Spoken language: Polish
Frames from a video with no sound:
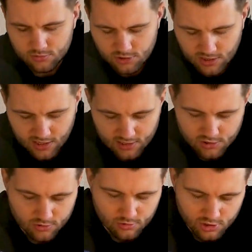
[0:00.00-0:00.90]
Yy,
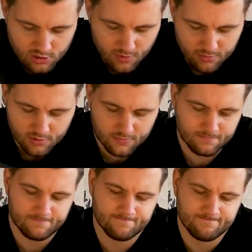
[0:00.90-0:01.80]
czekajcie, tu jeszcze mamy
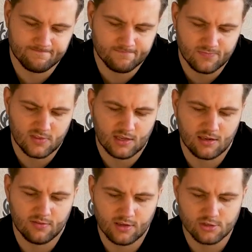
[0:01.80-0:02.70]

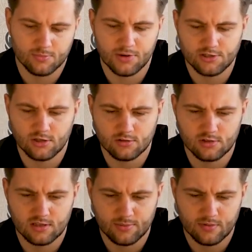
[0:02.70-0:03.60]
takie większe paczki,
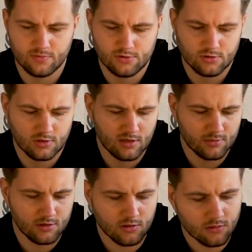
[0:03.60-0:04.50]
co je najpierw
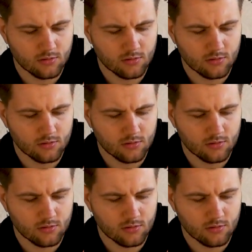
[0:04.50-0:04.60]
wyciągniemy.